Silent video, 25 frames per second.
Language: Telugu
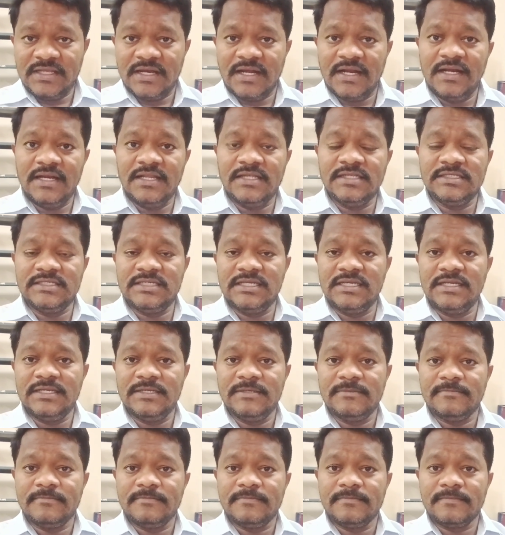థర్డ్ నుంచి
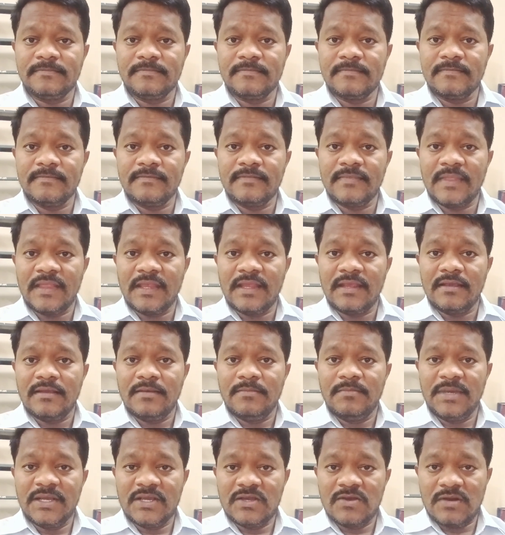
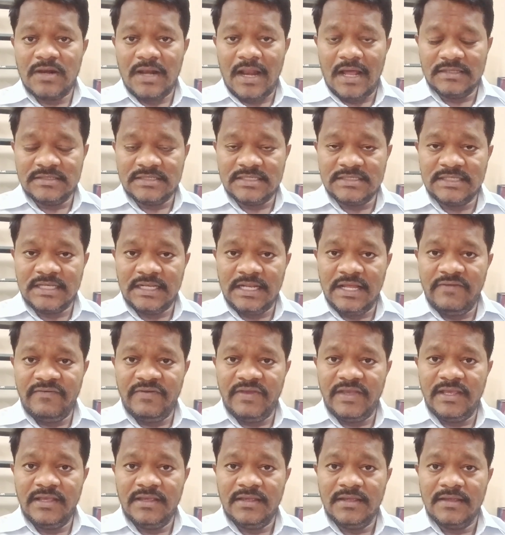మీకు క్లాసెస్ అనేవి